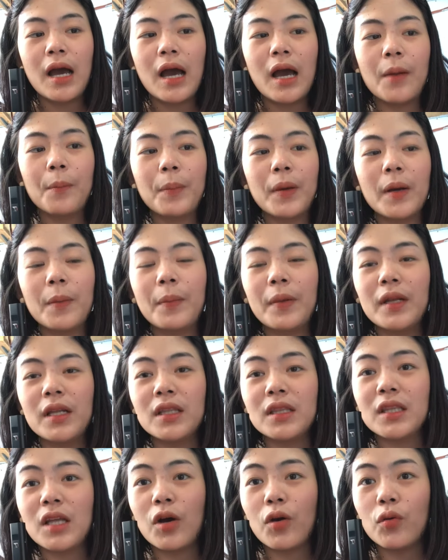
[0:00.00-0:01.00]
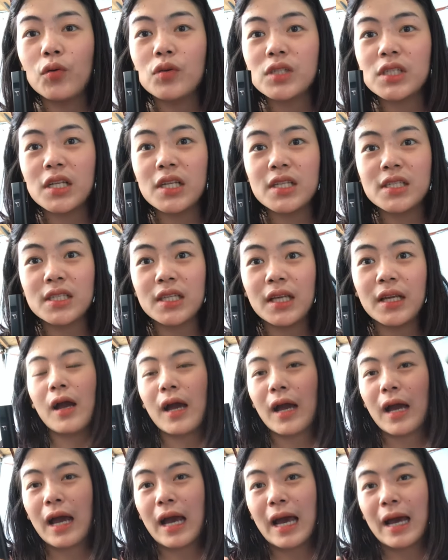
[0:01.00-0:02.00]
Ang pagpalit ng OCC,
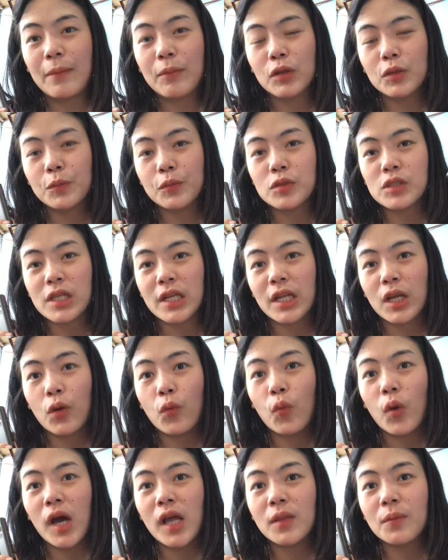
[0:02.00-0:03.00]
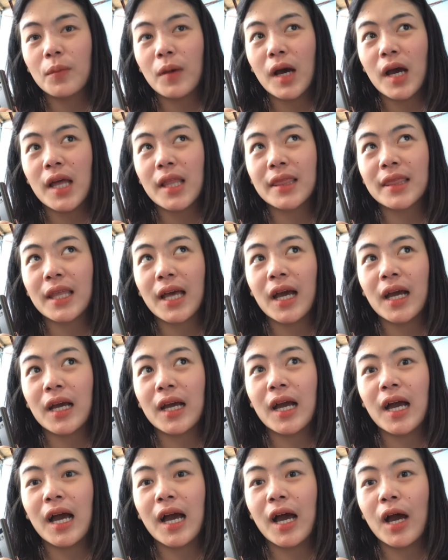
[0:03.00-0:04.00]
aabot po siya ng 1 month
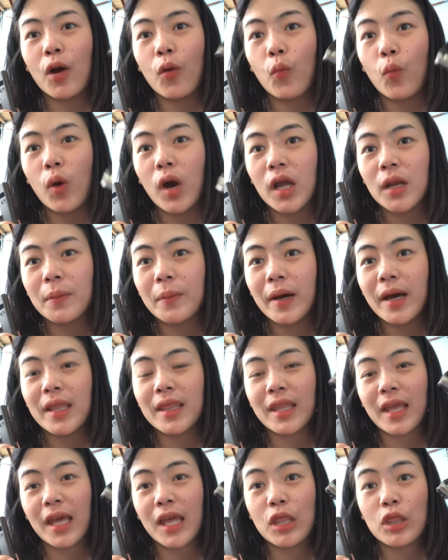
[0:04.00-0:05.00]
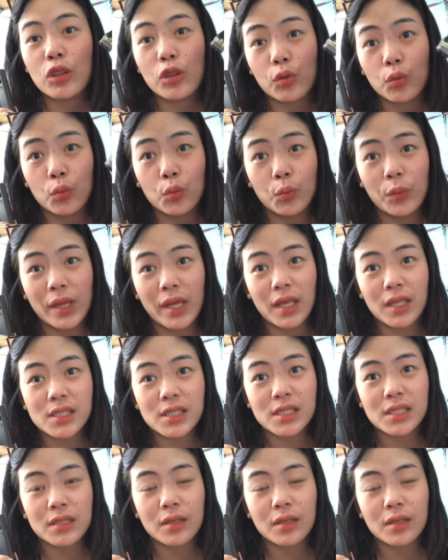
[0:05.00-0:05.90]
hanggang 1 month and 2 weeks.